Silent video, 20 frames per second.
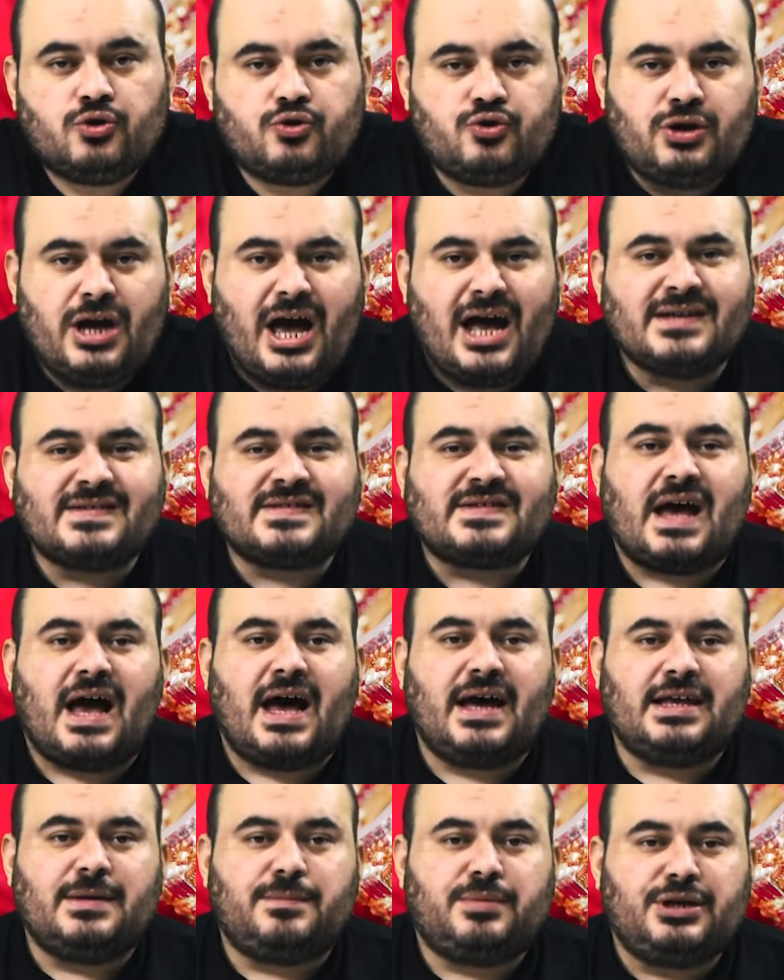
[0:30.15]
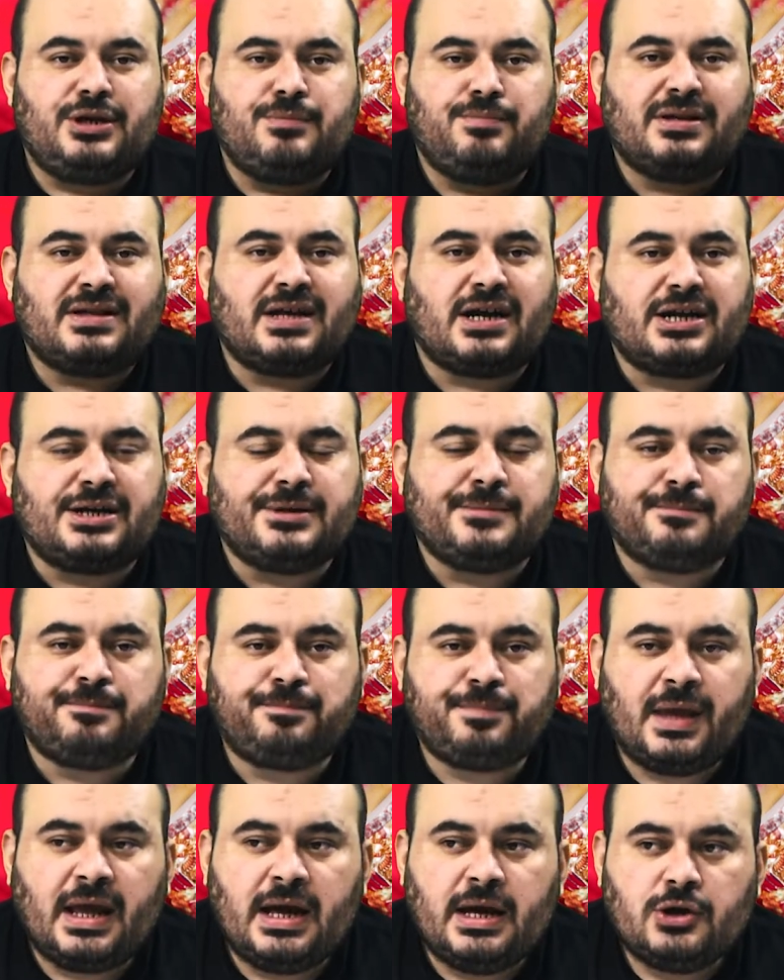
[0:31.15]
rüya sahibini bir
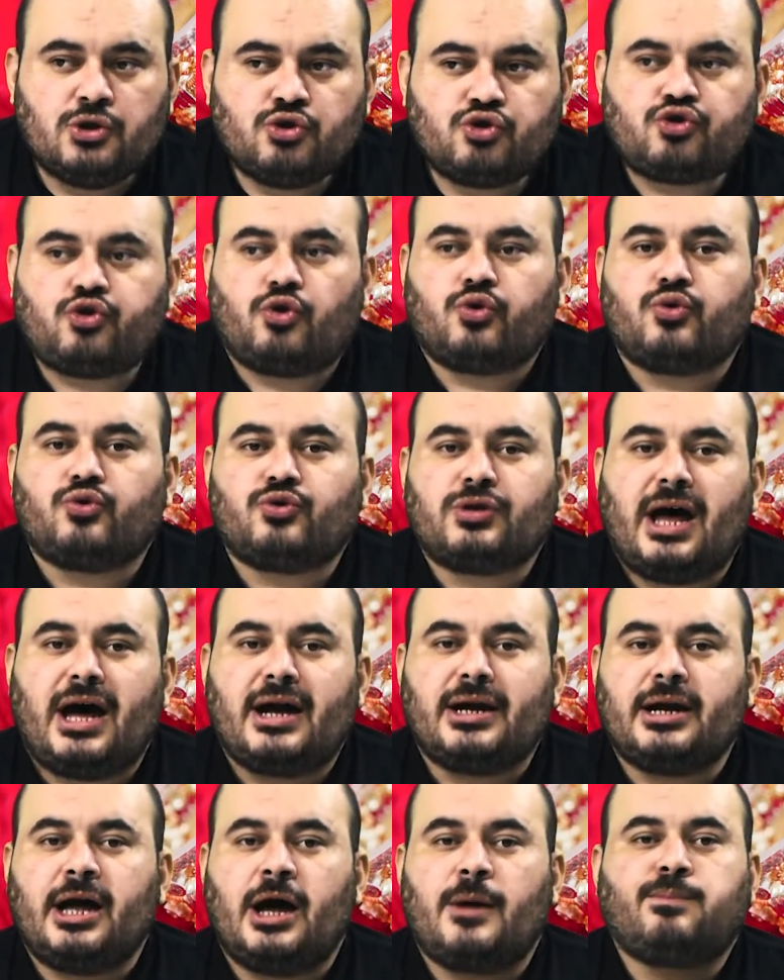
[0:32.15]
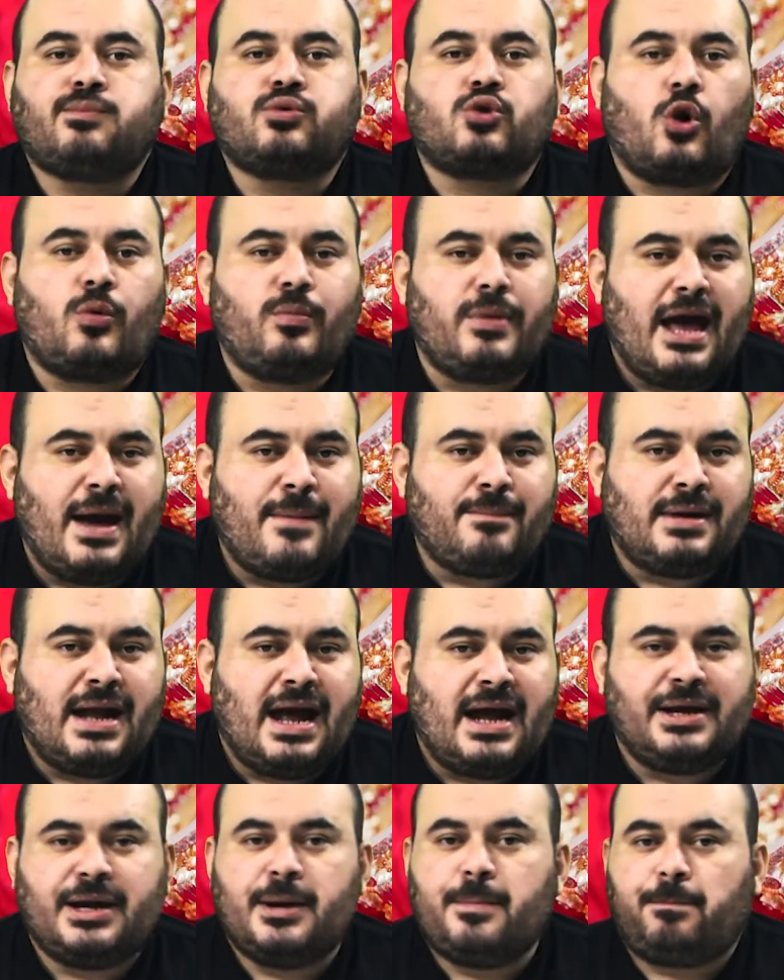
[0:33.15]
takım sorunlarla,
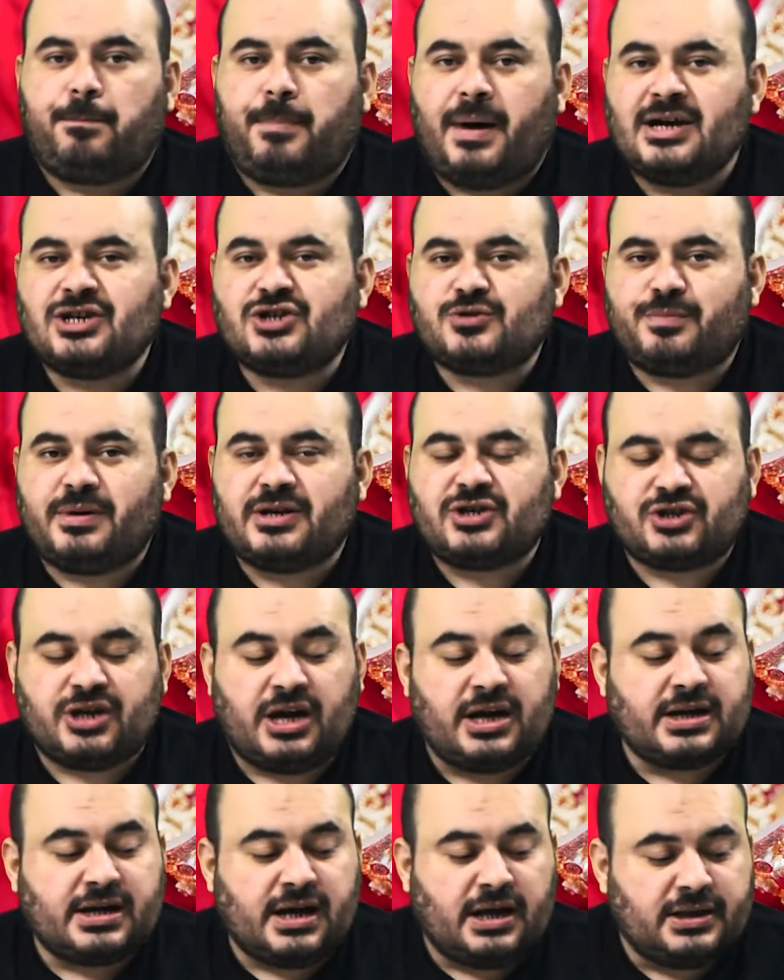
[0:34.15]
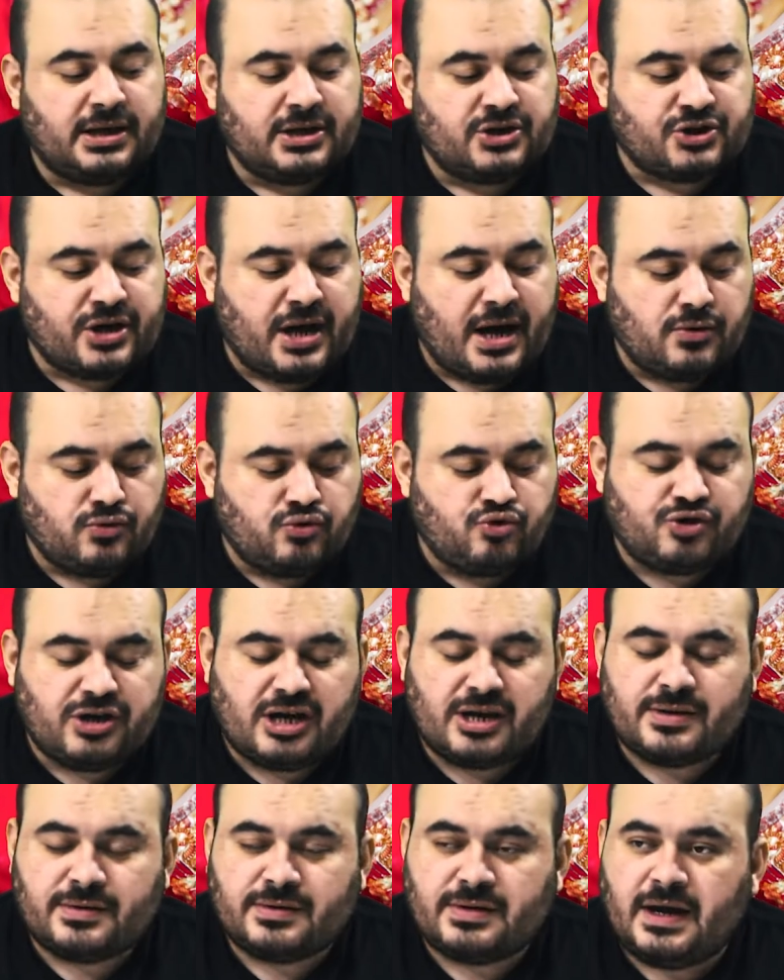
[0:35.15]
problemlerle baş başa kalacağı
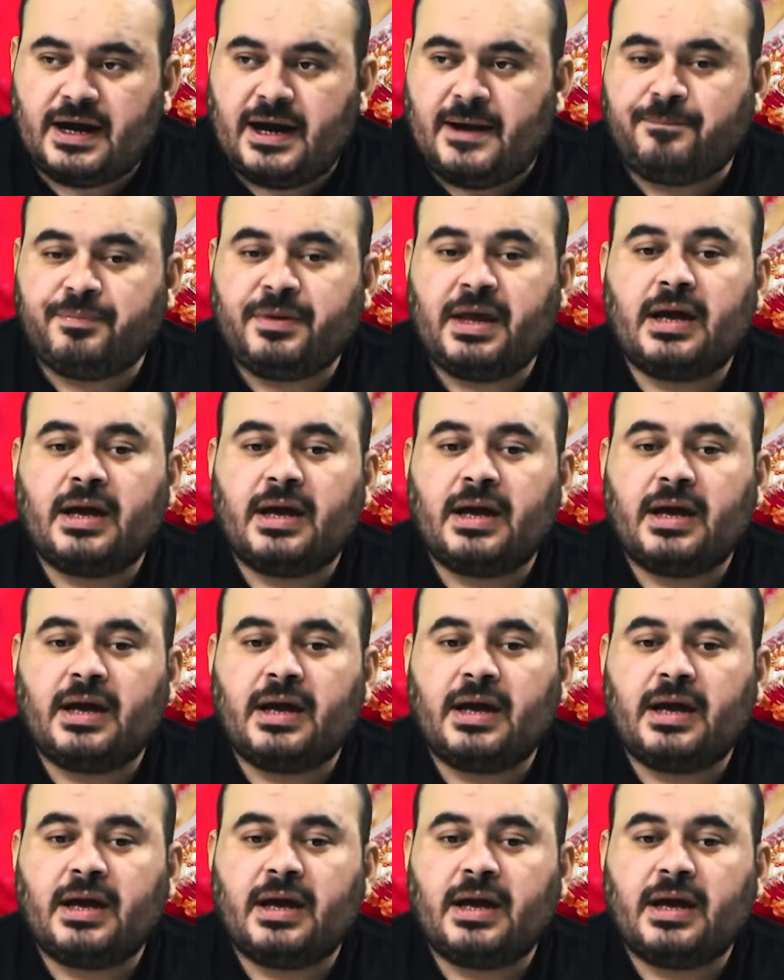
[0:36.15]
üzerinde